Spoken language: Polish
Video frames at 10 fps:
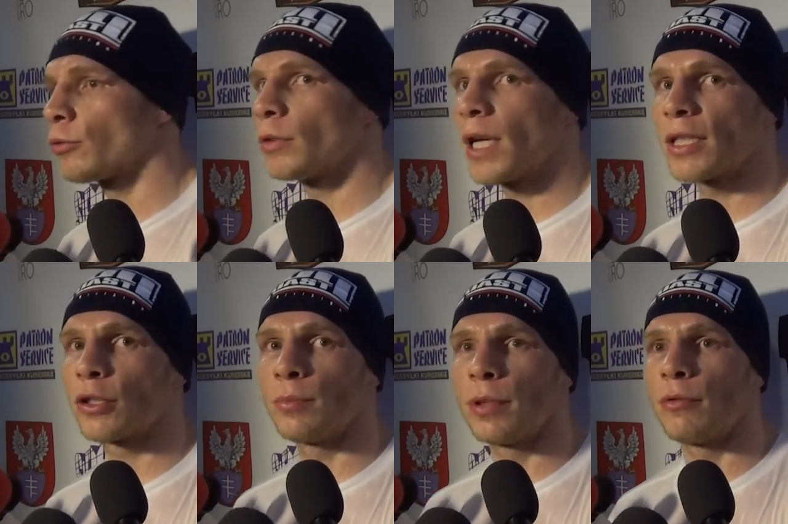runda
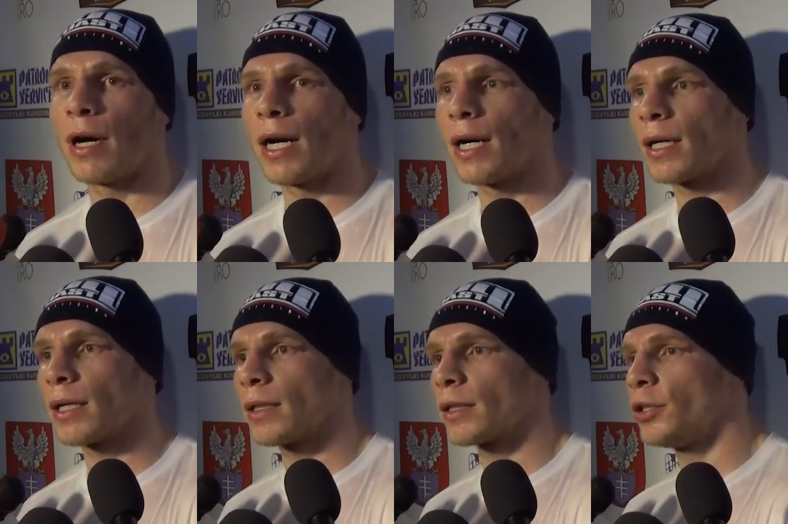to była
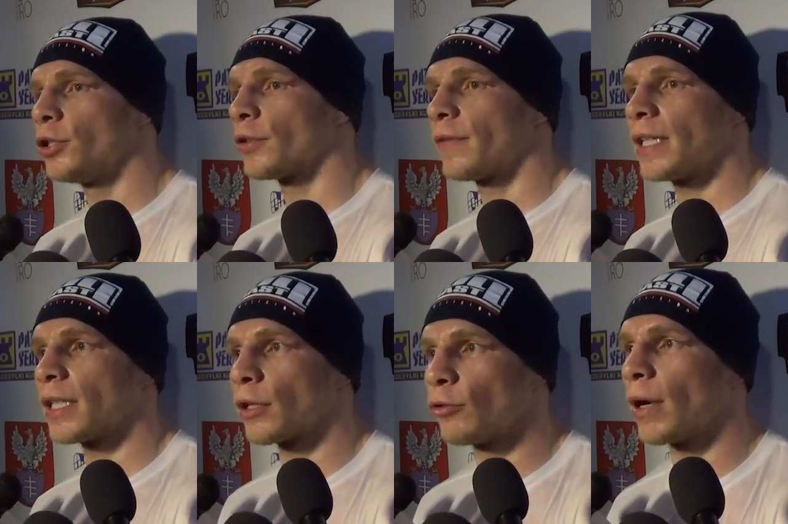
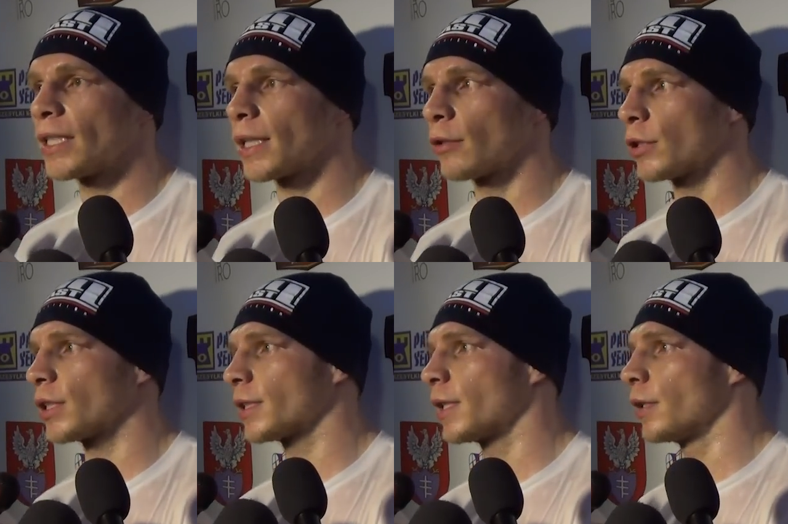klinczowanie Głaza
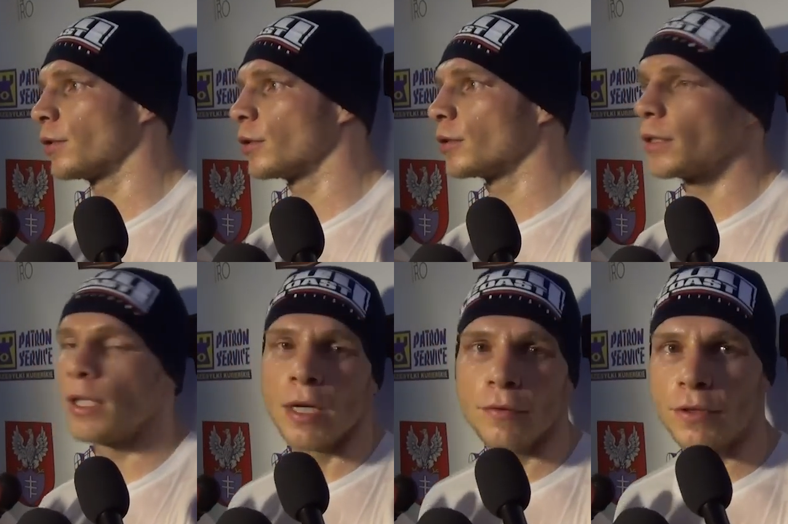Głażewskiego. No,
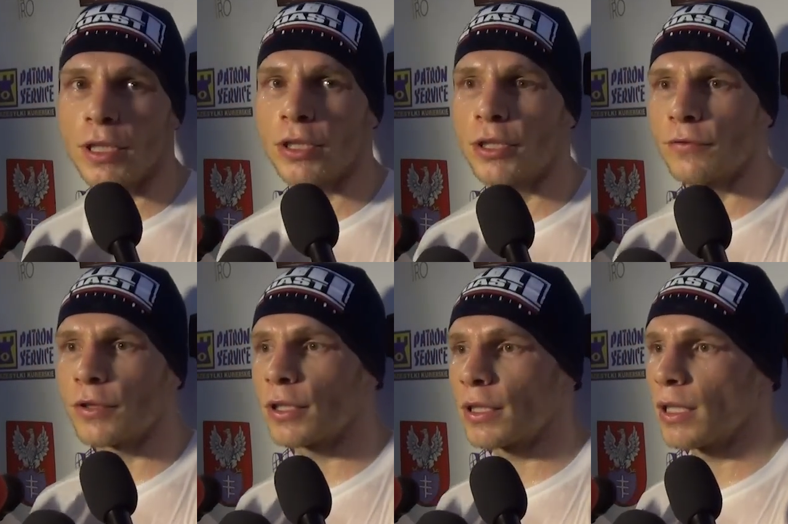widzieliście
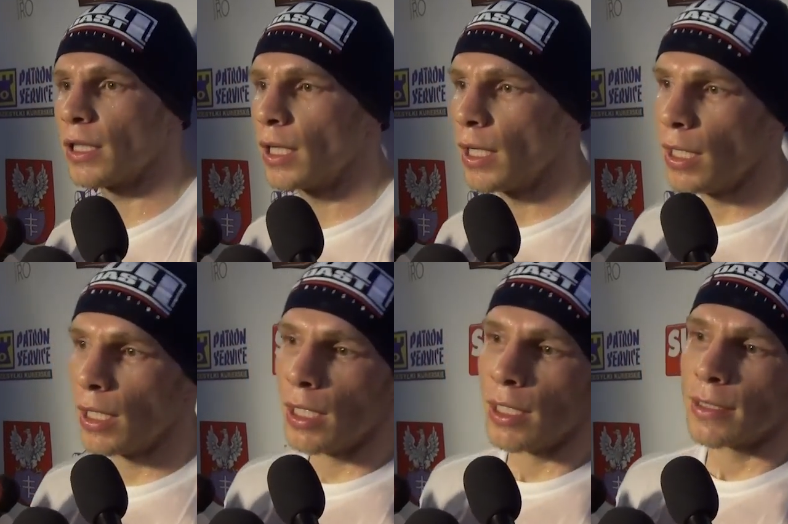wszyscy
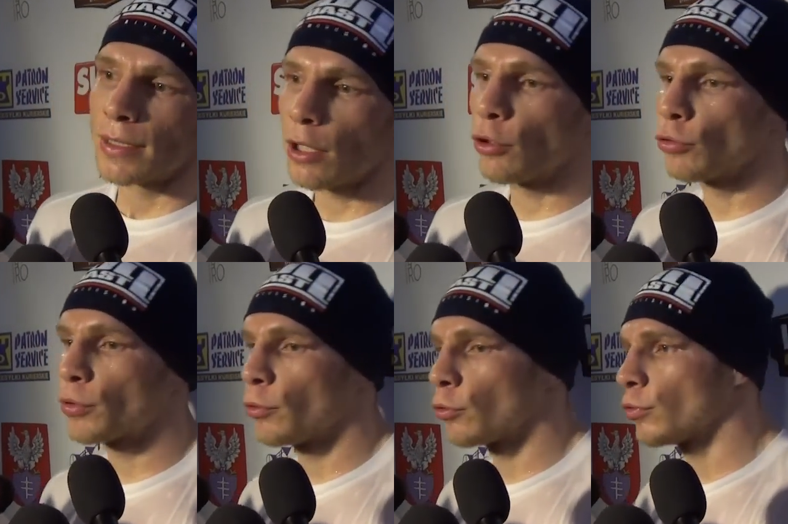całą
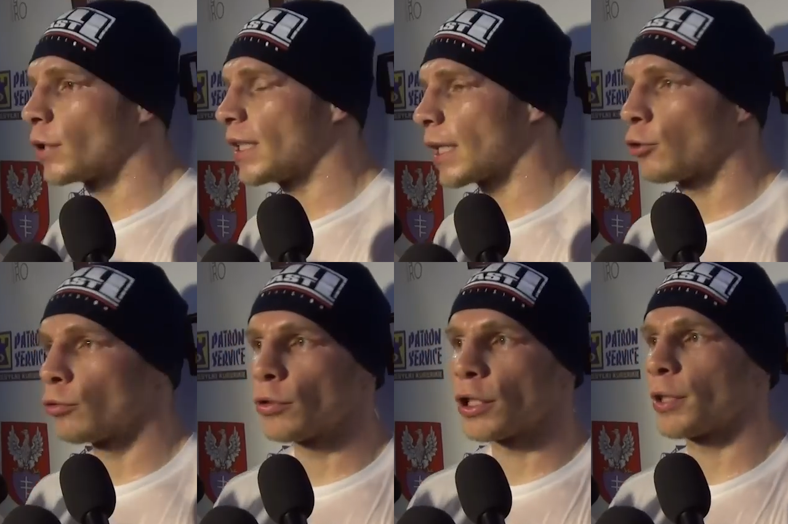ósmą rundę, taką
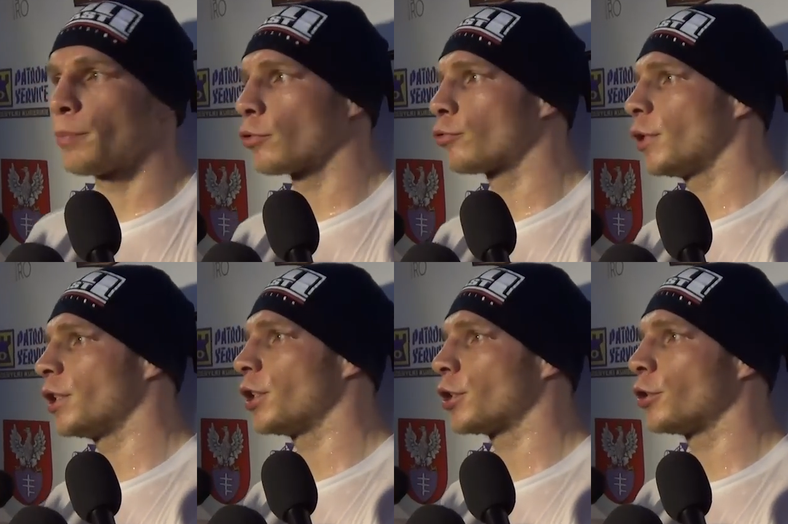rundę się punktuje
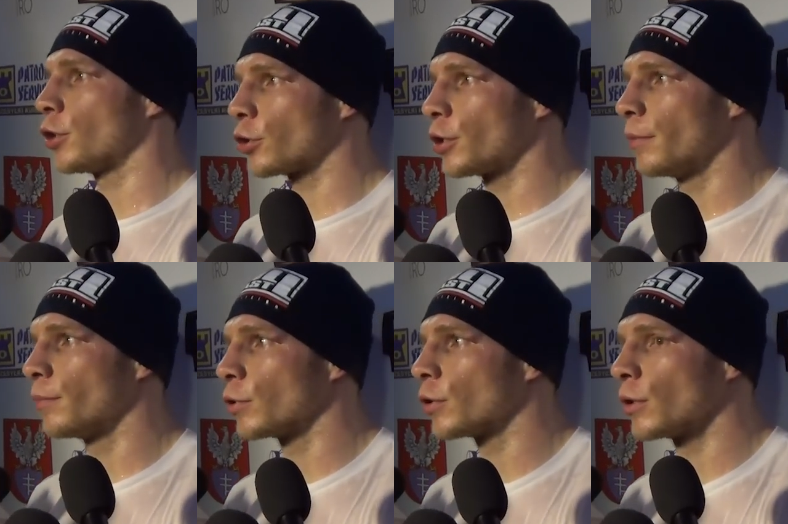
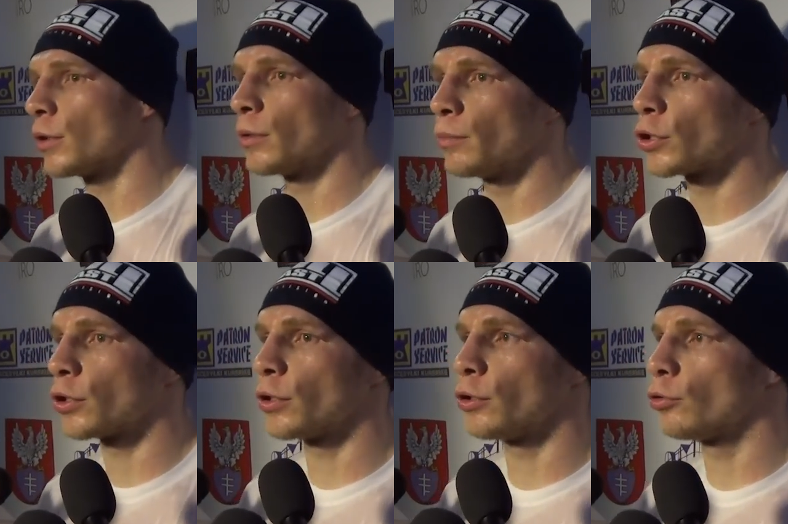10-8, bo to, bo
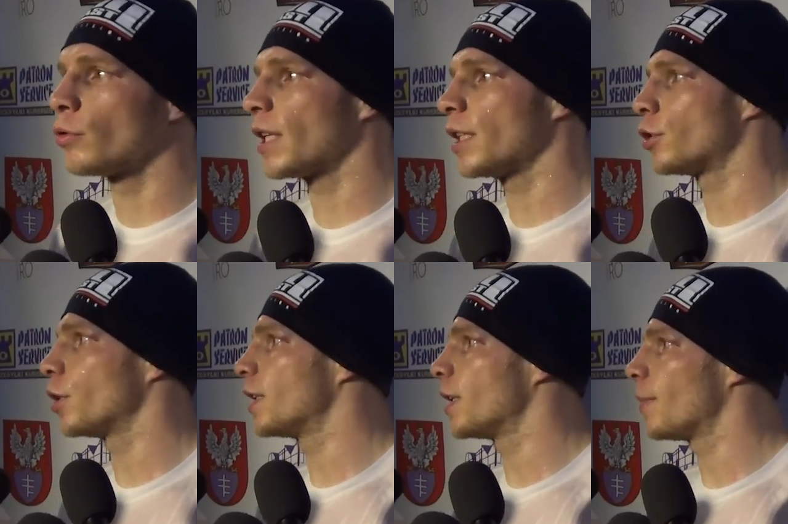to runda jest do
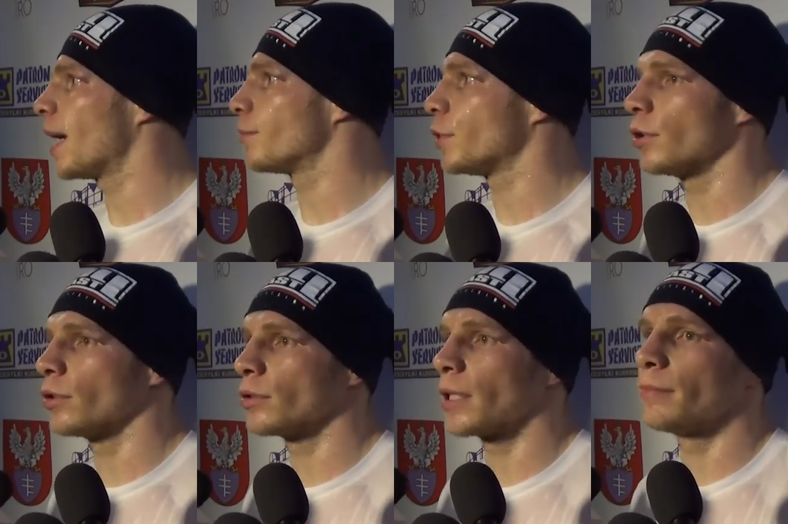jednej bramki.
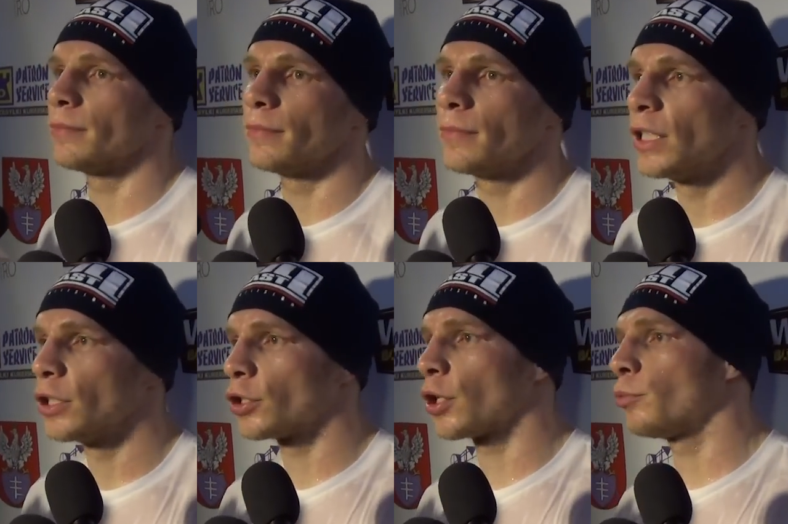On tam
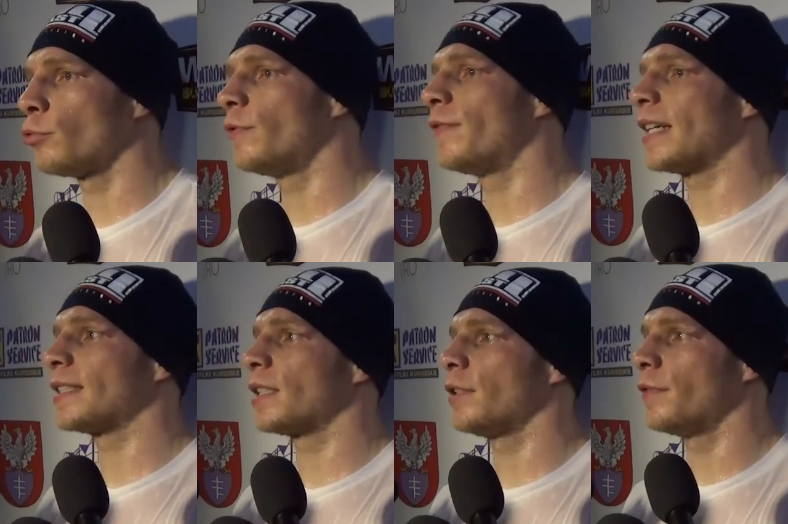zrobił dwa
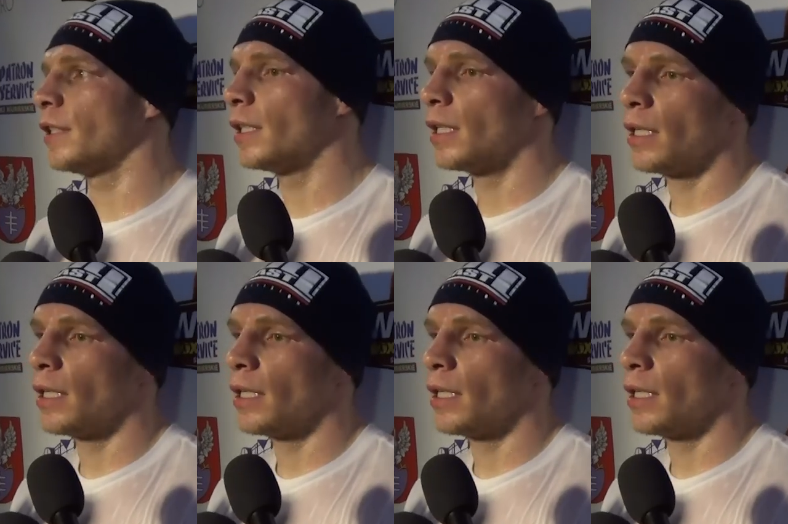zrywy